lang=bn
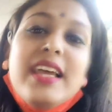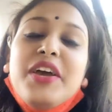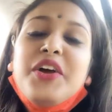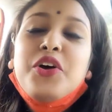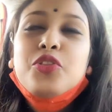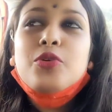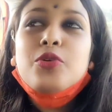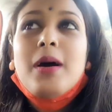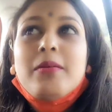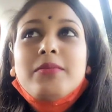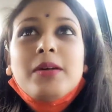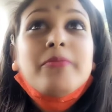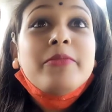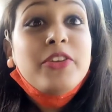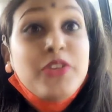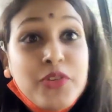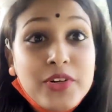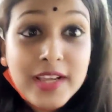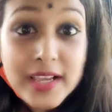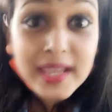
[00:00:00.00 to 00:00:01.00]
তো ভাবলাম
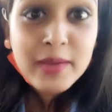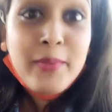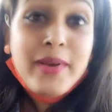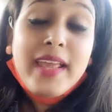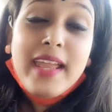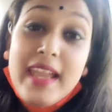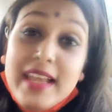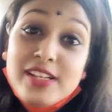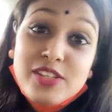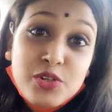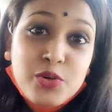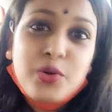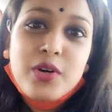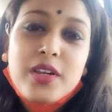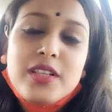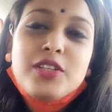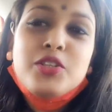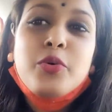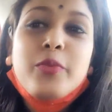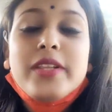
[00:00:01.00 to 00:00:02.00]
ভিডিওটাকে এবার এন্ড করে
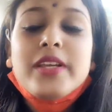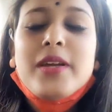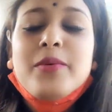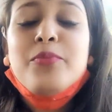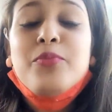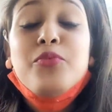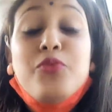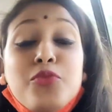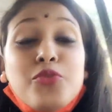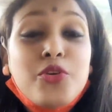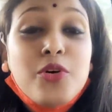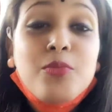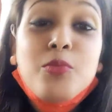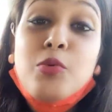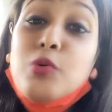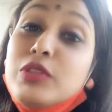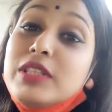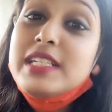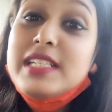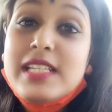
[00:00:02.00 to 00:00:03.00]
দিই তোমাদেরকে পুরো
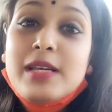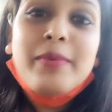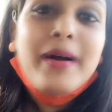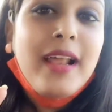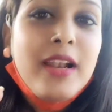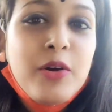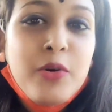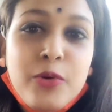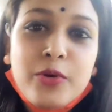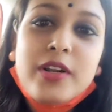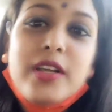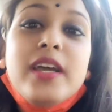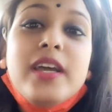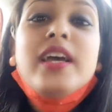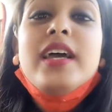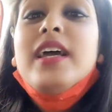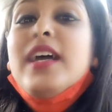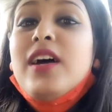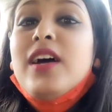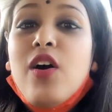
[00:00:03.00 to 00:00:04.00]
মন্দিরটা ভালো করে
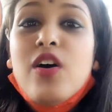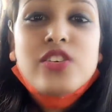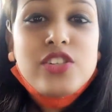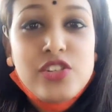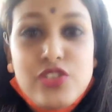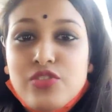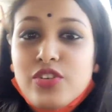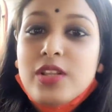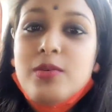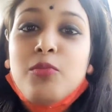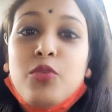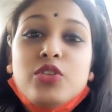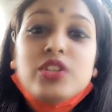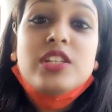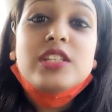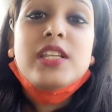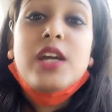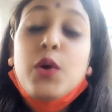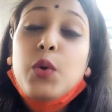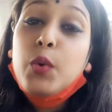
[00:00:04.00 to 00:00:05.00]
অংশেশ্বরী
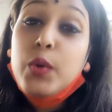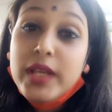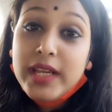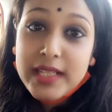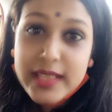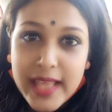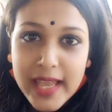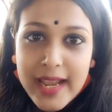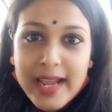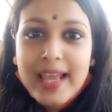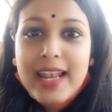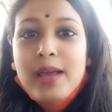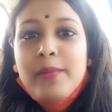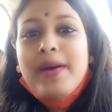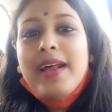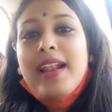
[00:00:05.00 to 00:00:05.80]
মন্দিরটা ঘুরিয়ে দেখালাম আর